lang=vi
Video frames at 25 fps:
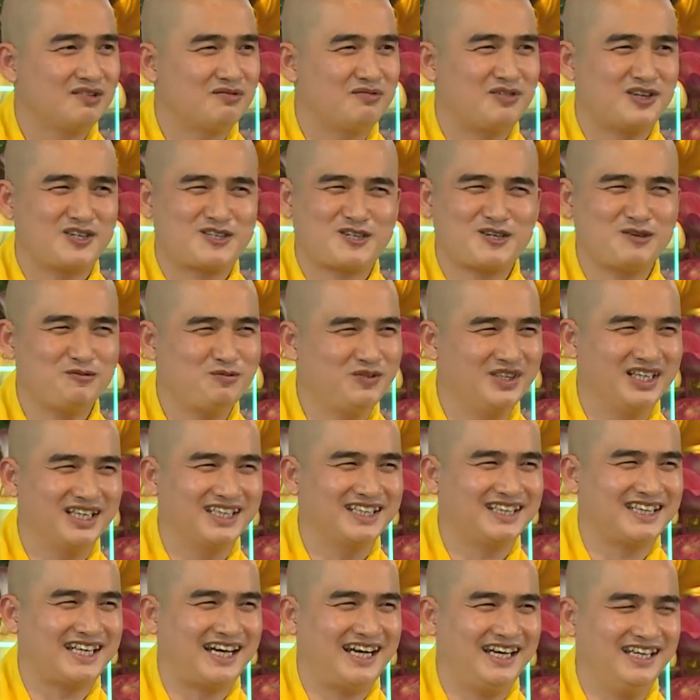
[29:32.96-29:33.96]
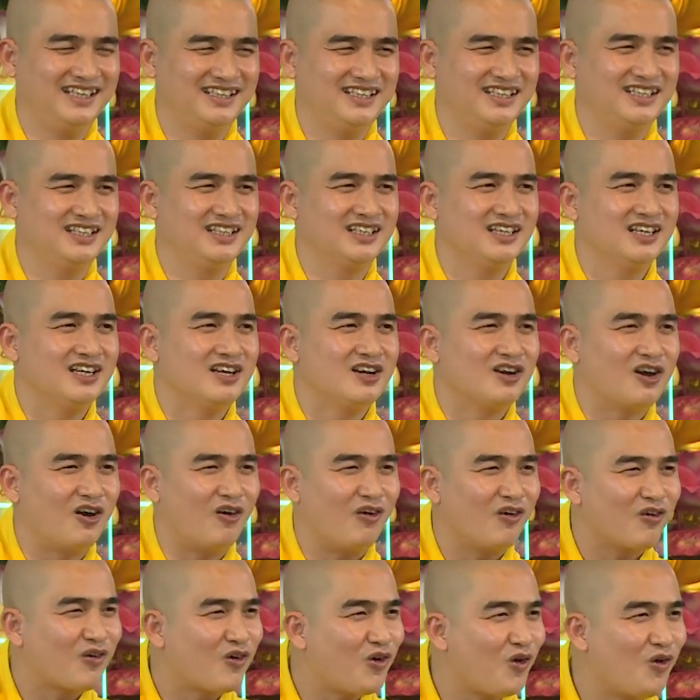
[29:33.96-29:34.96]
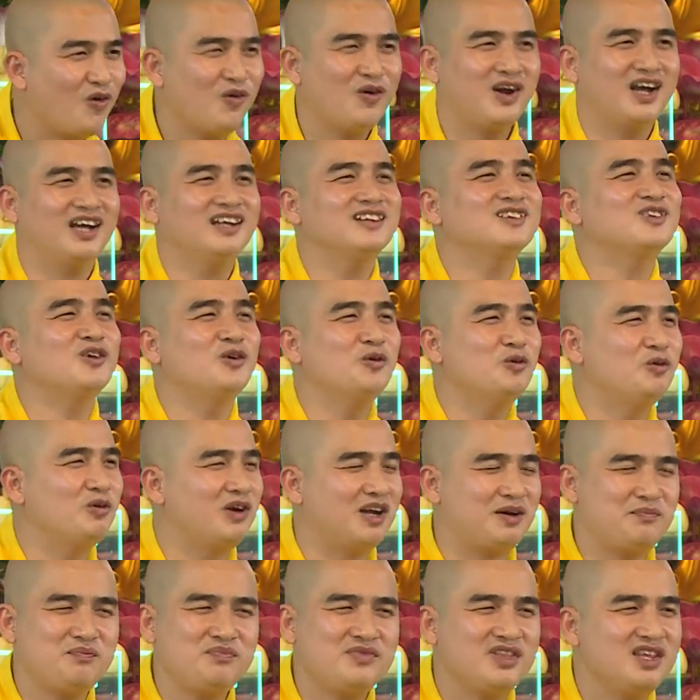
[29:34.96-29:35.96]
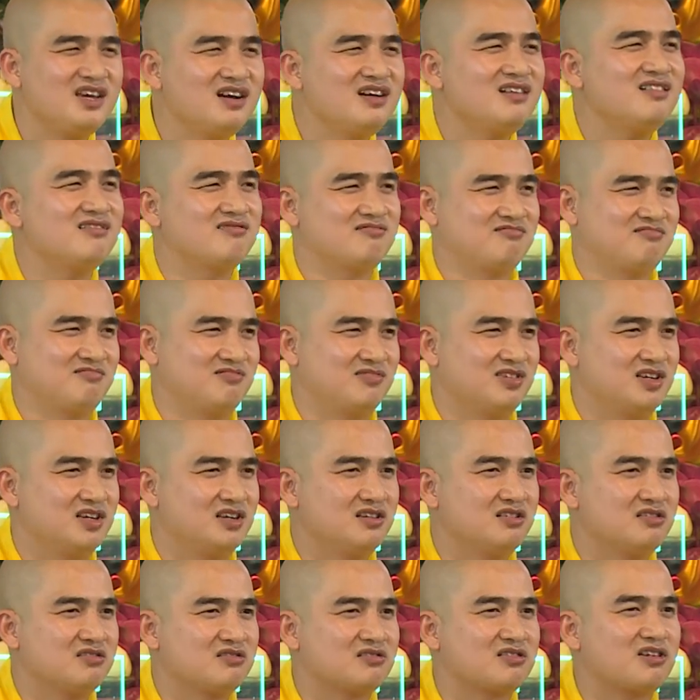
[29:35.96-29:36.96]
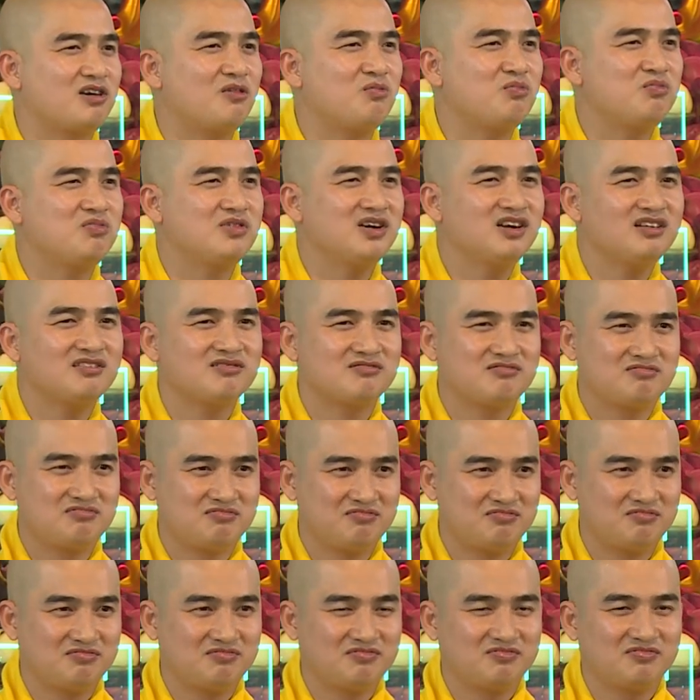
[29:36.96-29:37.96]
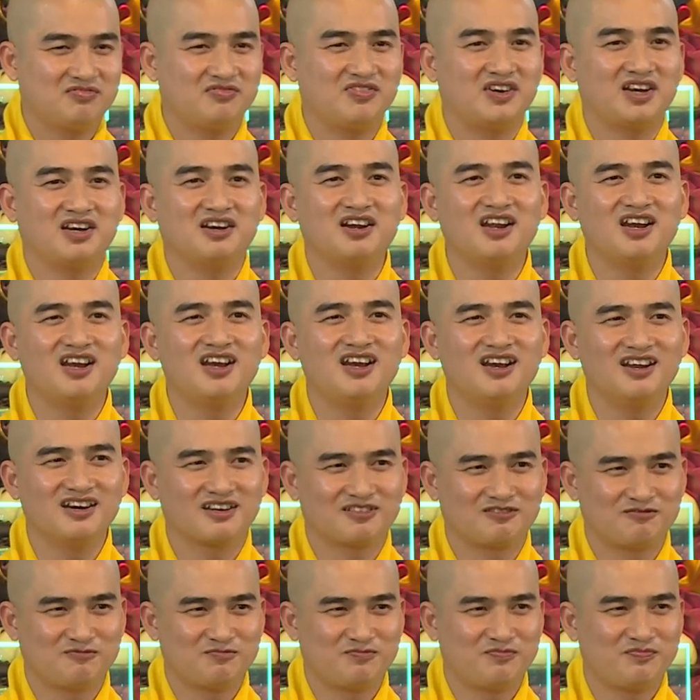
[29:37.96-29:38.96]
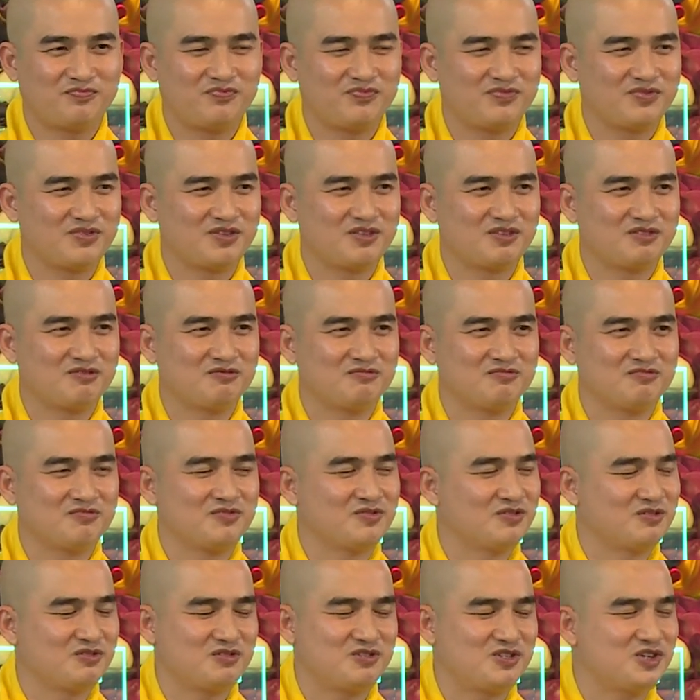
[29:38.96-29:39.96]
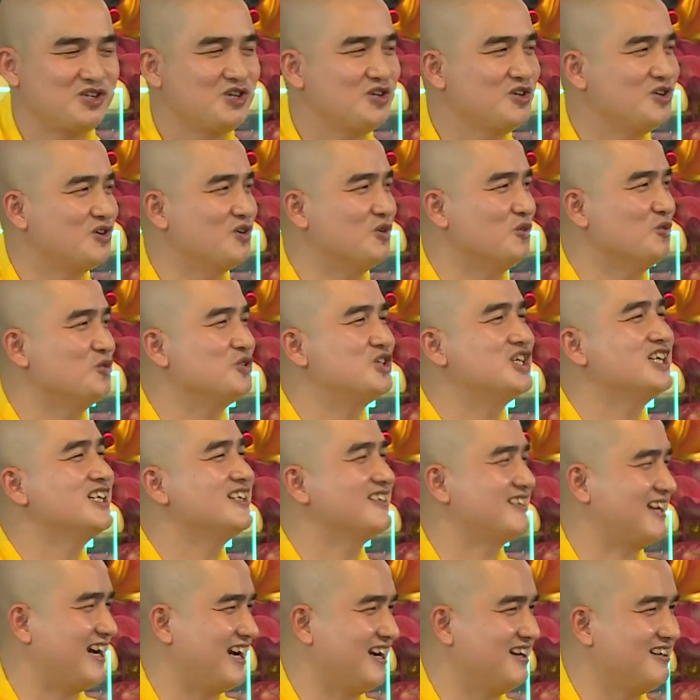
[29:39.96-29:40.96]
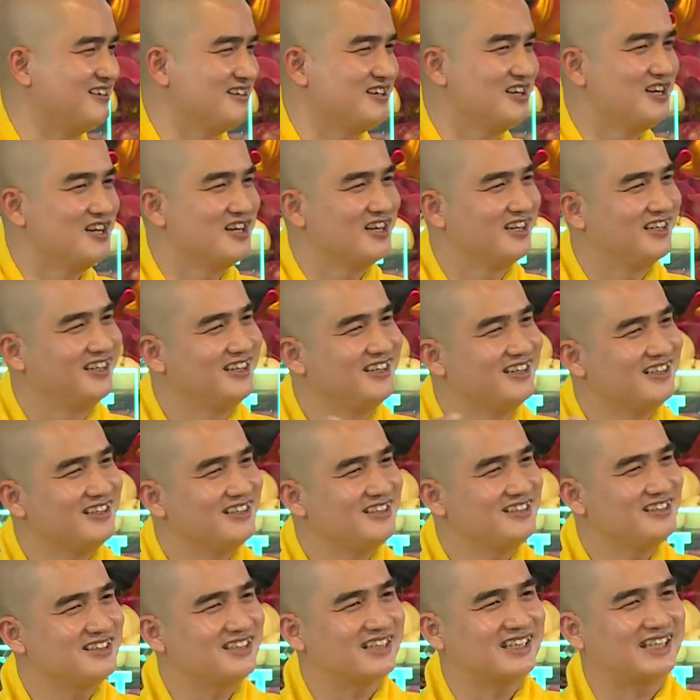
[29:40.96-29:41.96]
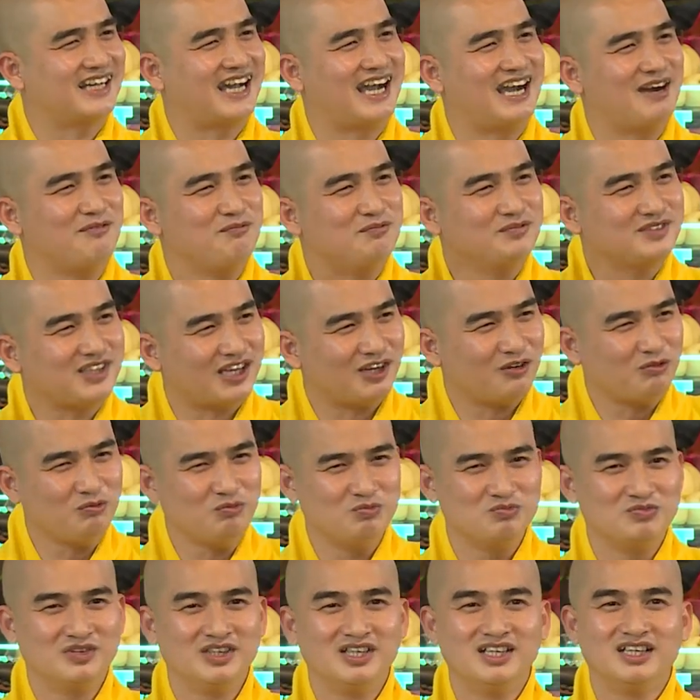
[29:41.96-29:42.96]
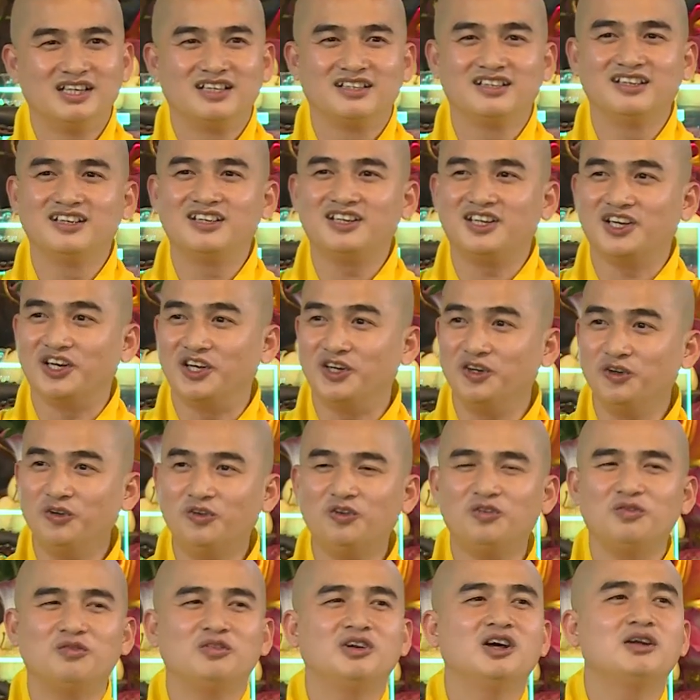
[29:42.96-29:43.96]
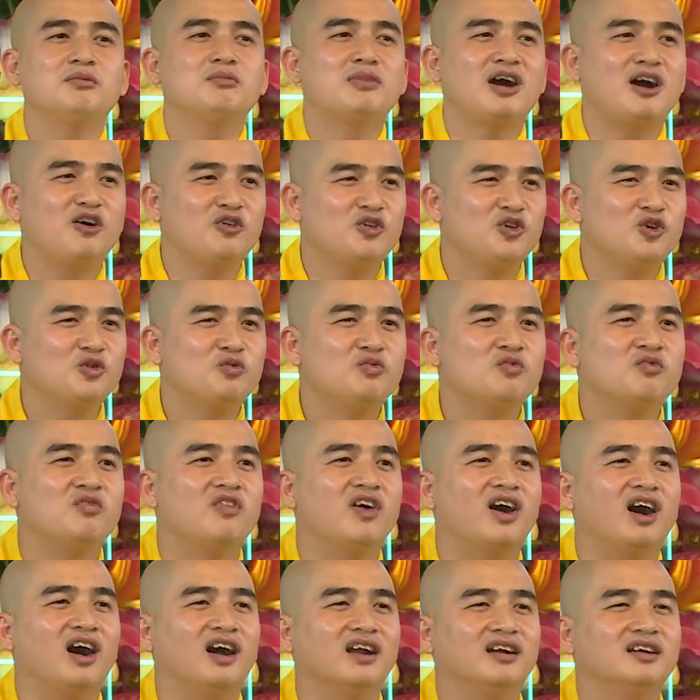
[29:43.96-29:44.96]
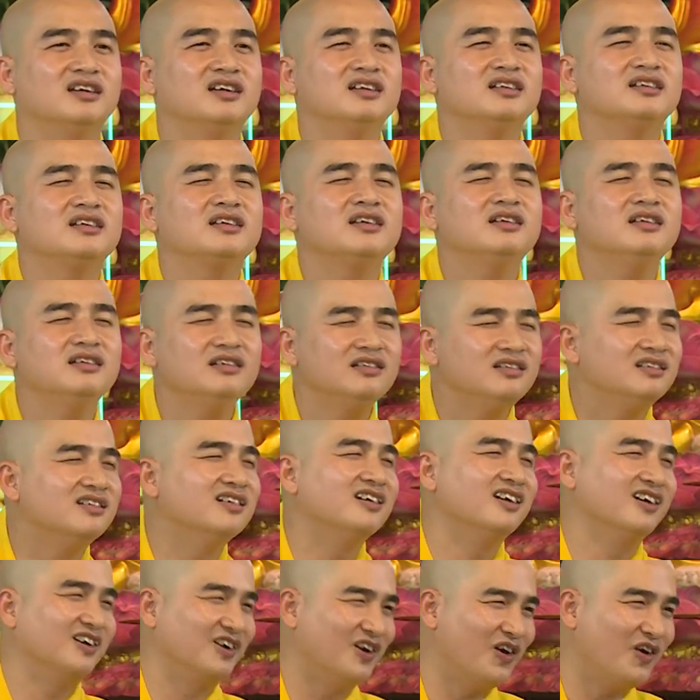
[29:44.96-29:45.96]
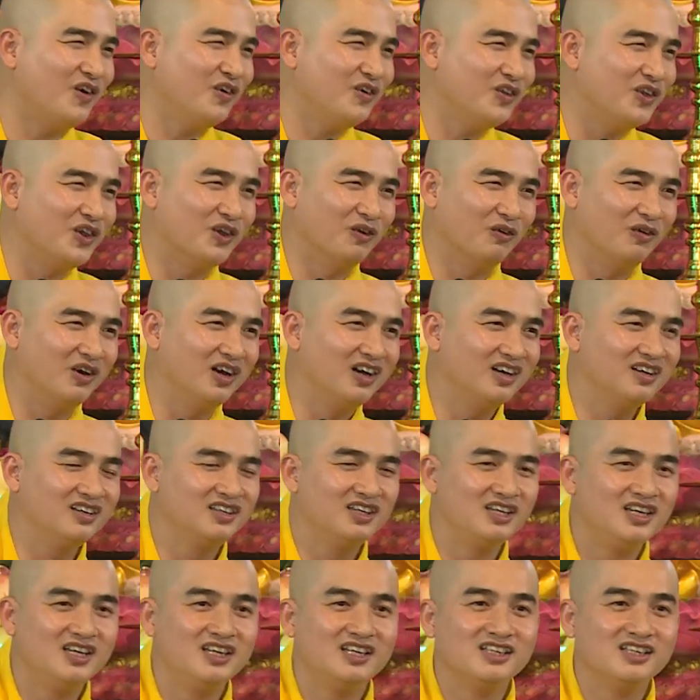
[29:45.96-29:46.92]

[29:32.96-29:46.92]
và trong hiện tại thì họ cố gắng tu lắm nhưng công đức và định lực chưa đủ chiến thắng nên cảm thông nên hiểu nên bao dung và nên thương người đó nhiều hơn